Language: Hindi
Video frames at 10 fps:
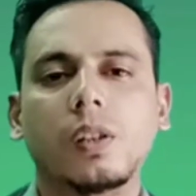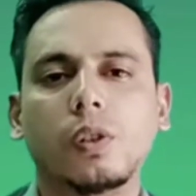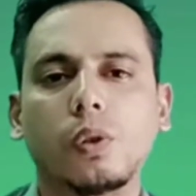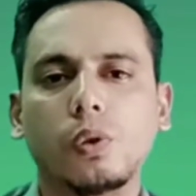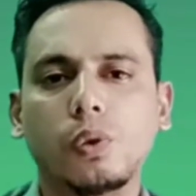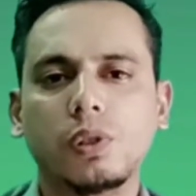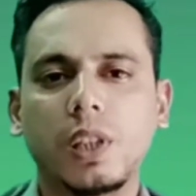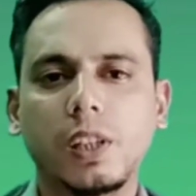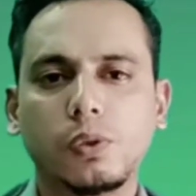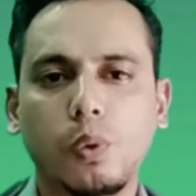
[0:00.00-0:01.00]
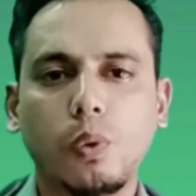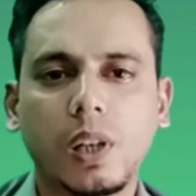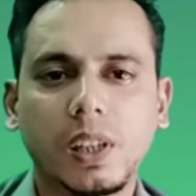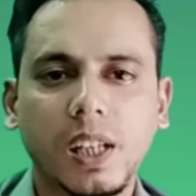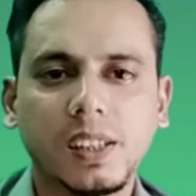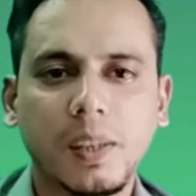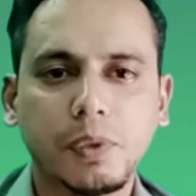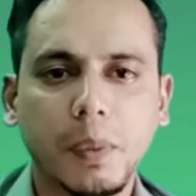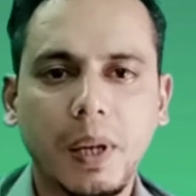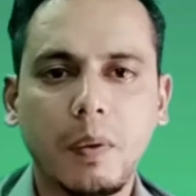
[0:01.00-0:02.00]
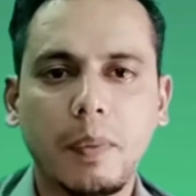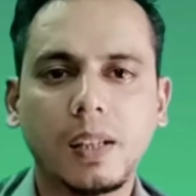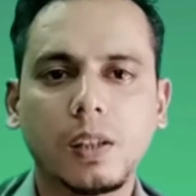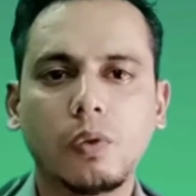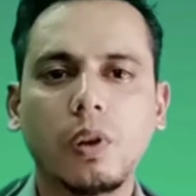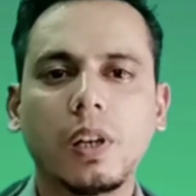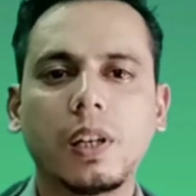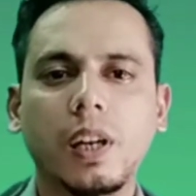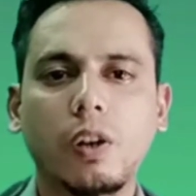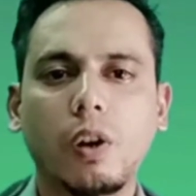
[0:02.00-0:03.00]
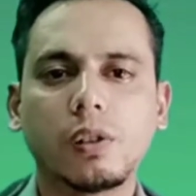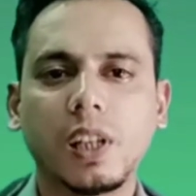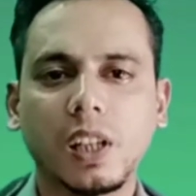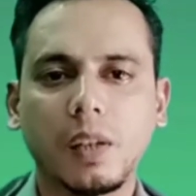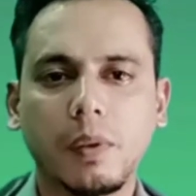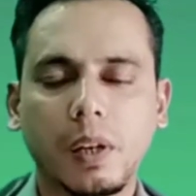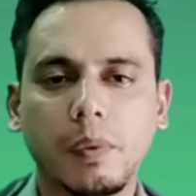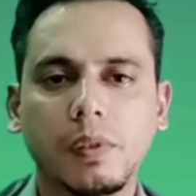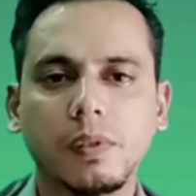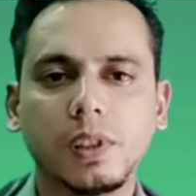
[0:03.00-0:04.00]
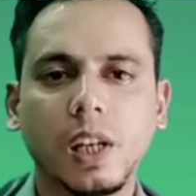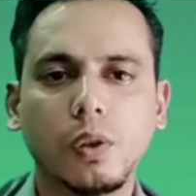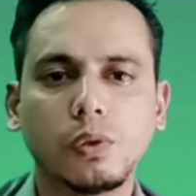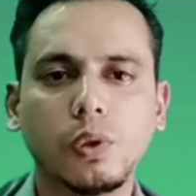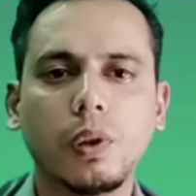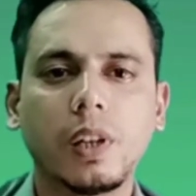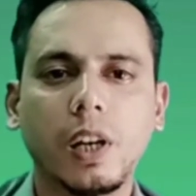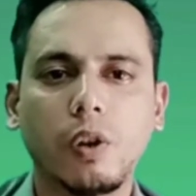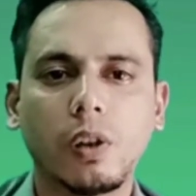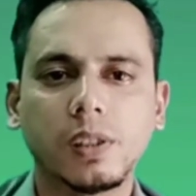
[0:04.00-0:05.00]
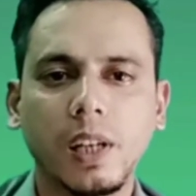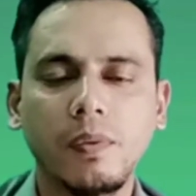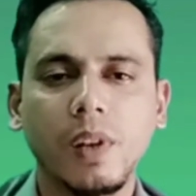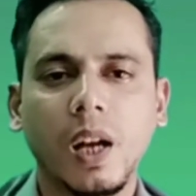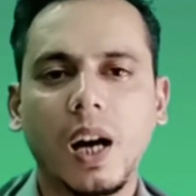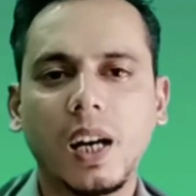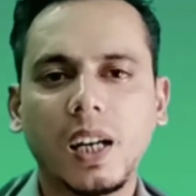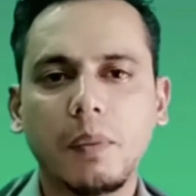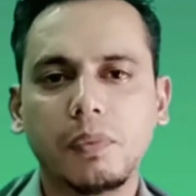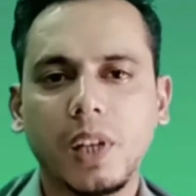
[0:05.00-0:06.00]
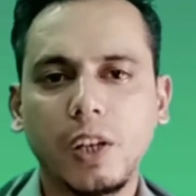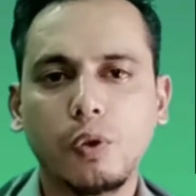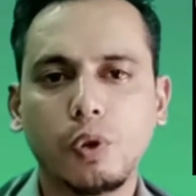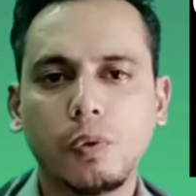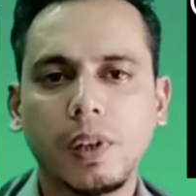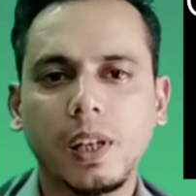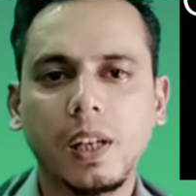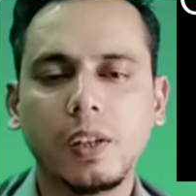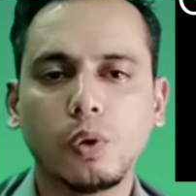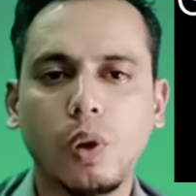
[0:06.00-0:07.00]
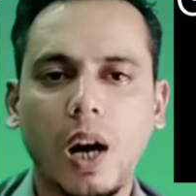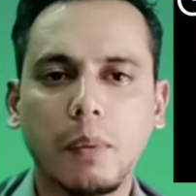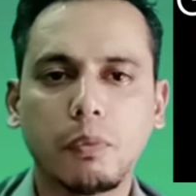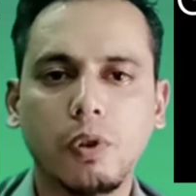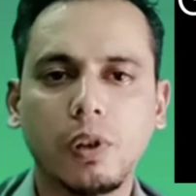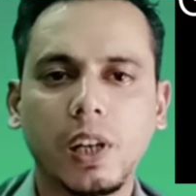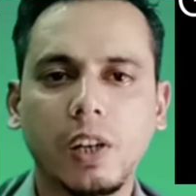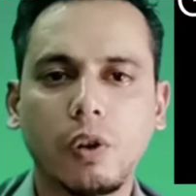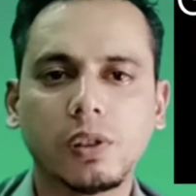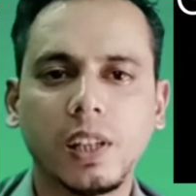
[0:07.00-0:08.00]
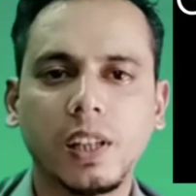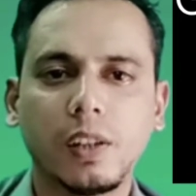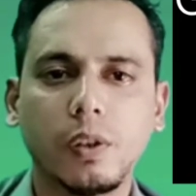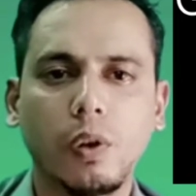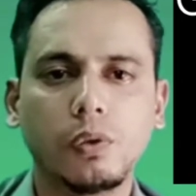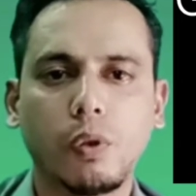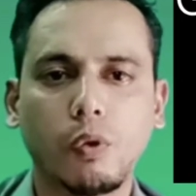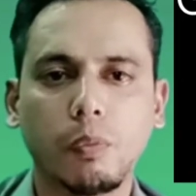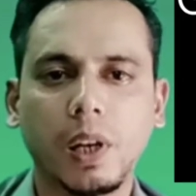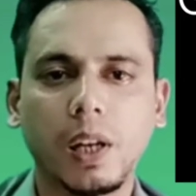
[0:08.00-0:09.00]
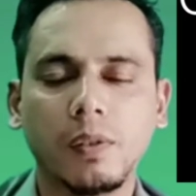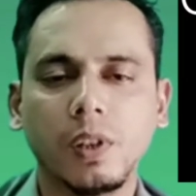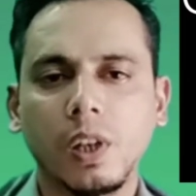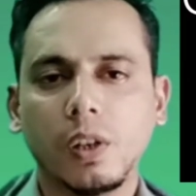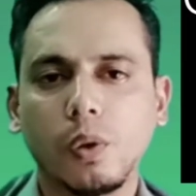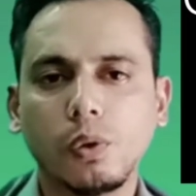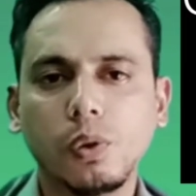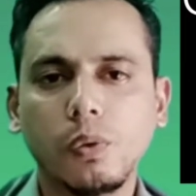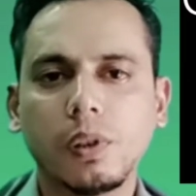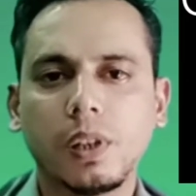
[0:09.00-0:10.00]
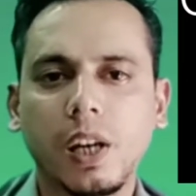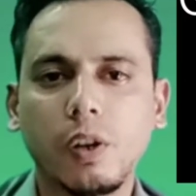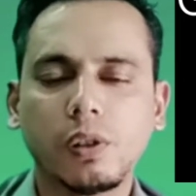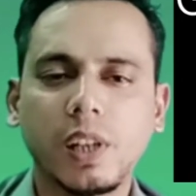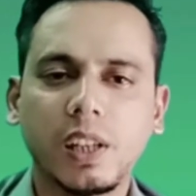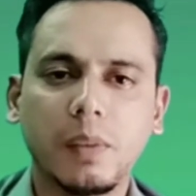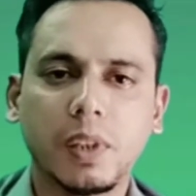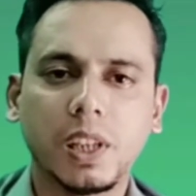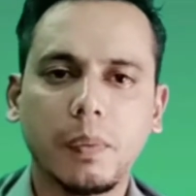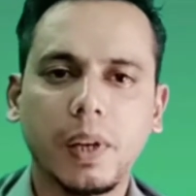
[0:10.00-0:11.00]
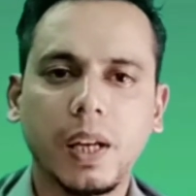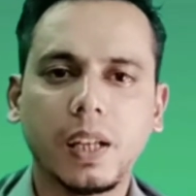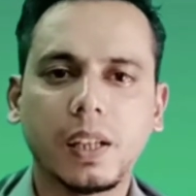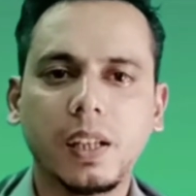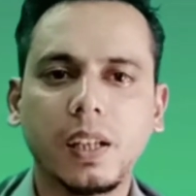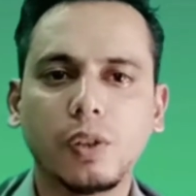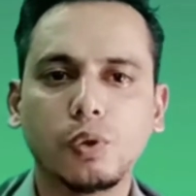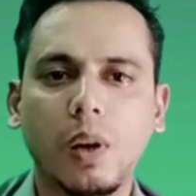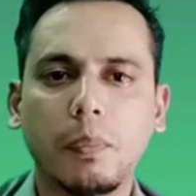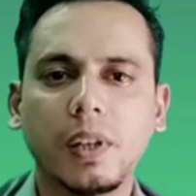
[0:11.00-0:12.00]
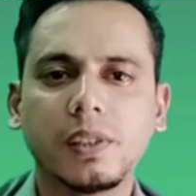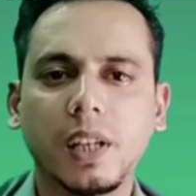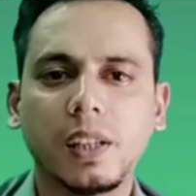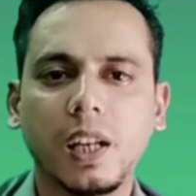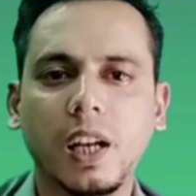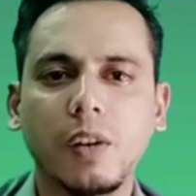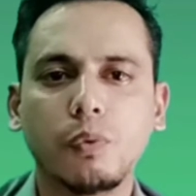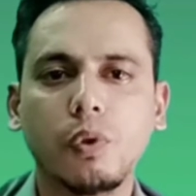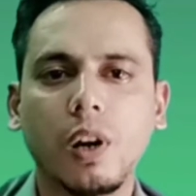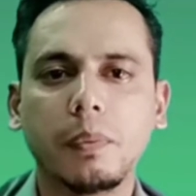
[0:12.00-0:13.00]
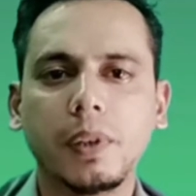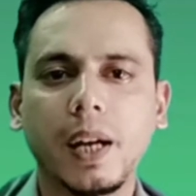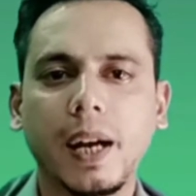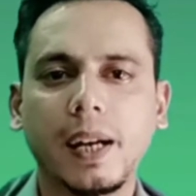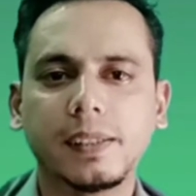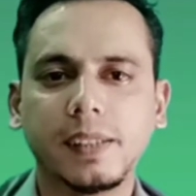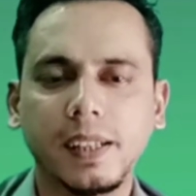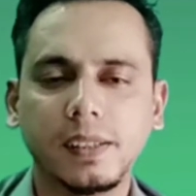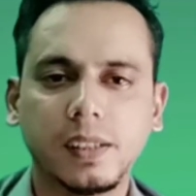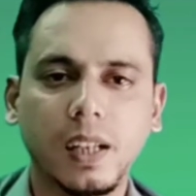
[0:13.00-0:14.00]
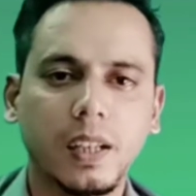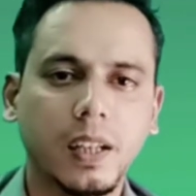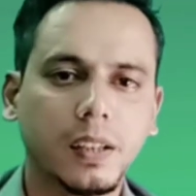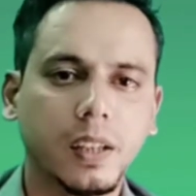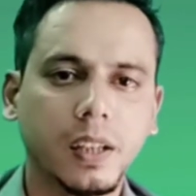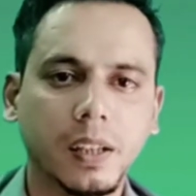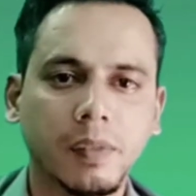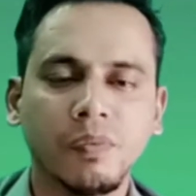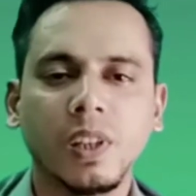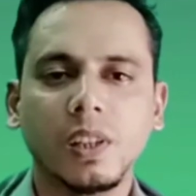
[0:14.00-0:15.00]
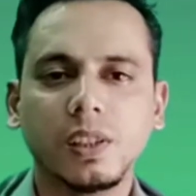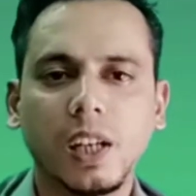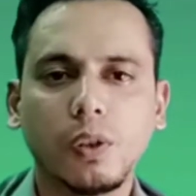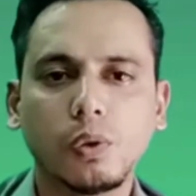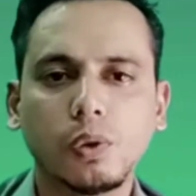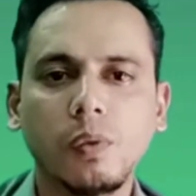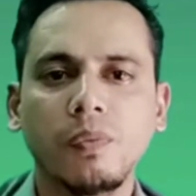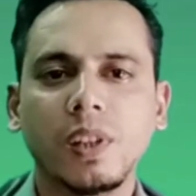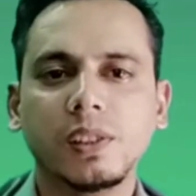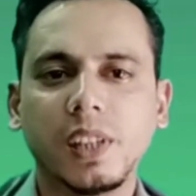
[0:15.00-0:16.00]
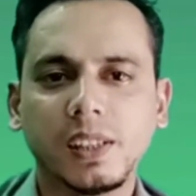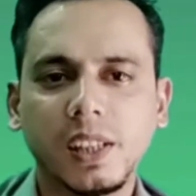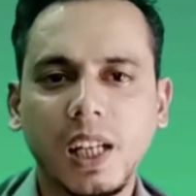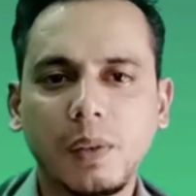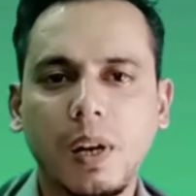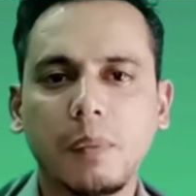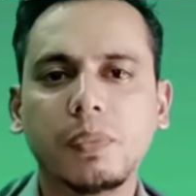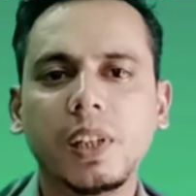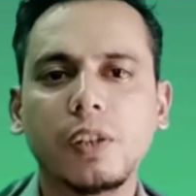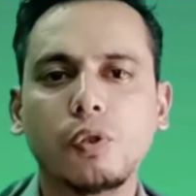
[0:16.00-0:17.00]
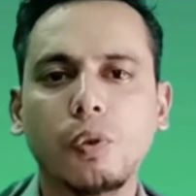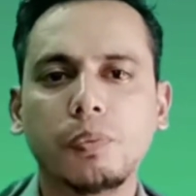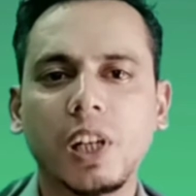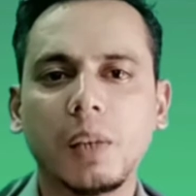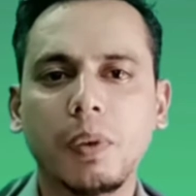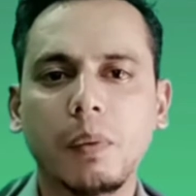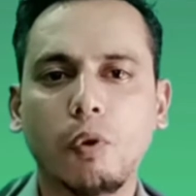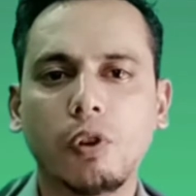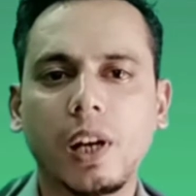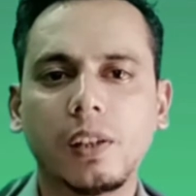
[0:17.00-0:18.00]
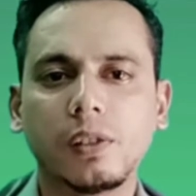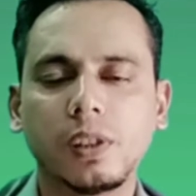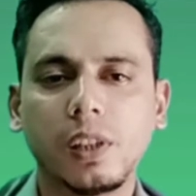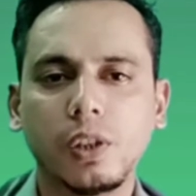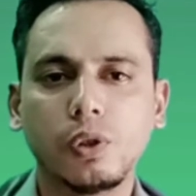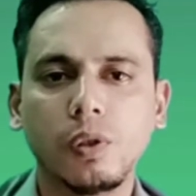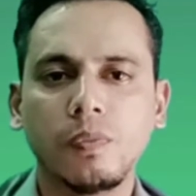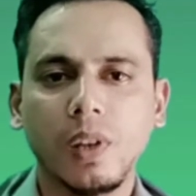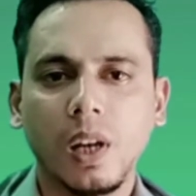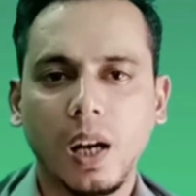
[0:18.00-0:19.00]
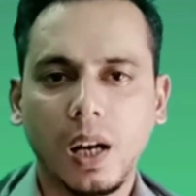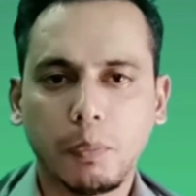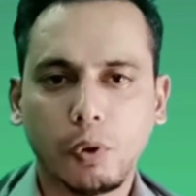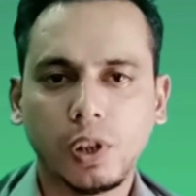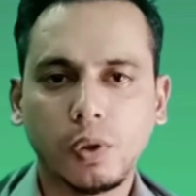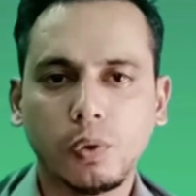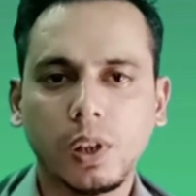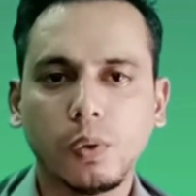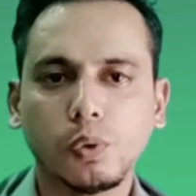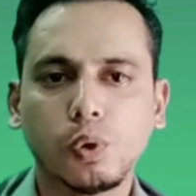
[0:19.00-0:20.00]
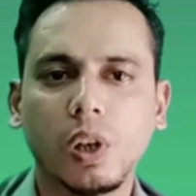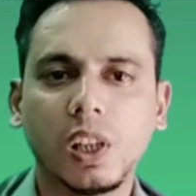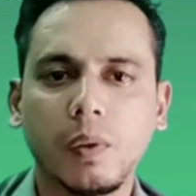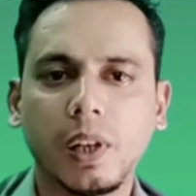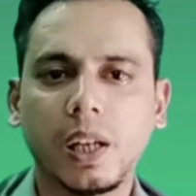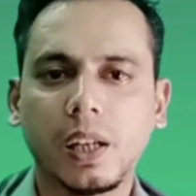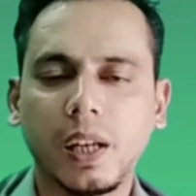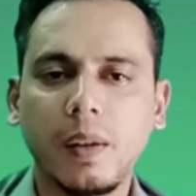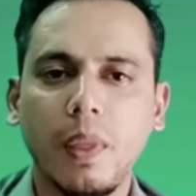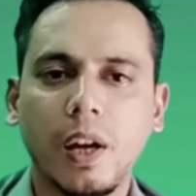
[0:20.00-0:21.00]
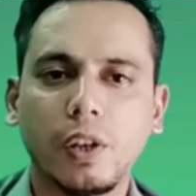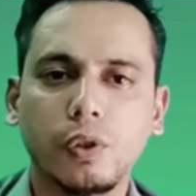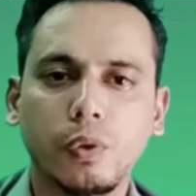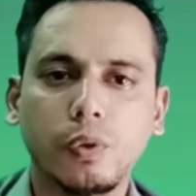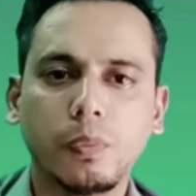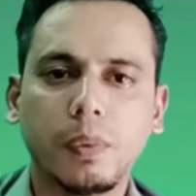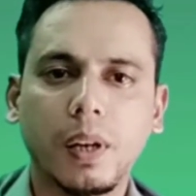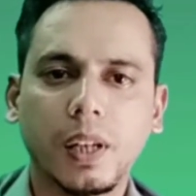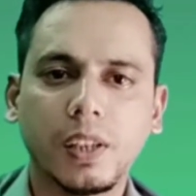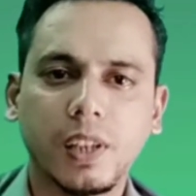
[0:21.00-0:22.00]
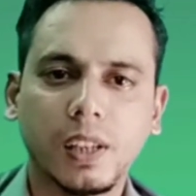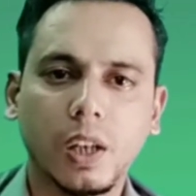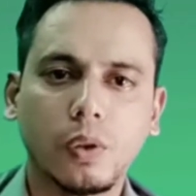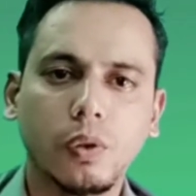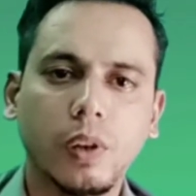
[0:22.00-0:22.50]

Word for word: तो दोस्तों चलिए शुरू करते हैं सबसे पहले मैं बात करूंगा ग्रे डॉलर साइन के बारे में जी हाँ दोस्तों ग्रे डॉलर साइन अगर आप नए यूट्यूबर हैं तो आपको ग्रे डॉलर साइन देखने को जरूर मिलेगा दोस्तों ग्रे डॉलर साइन का मतलब है कि जो आपका चैनल है वो अभी एडसेंस से लिंक नहीं है जी हाँ दोस्तों जैसे ही आप अपने यूट्यूब चैनल पर मोनिटाइजेशन की जो आ, प्रोसेस होती है उसको अनेबल करके यूट्यूब के चैनल को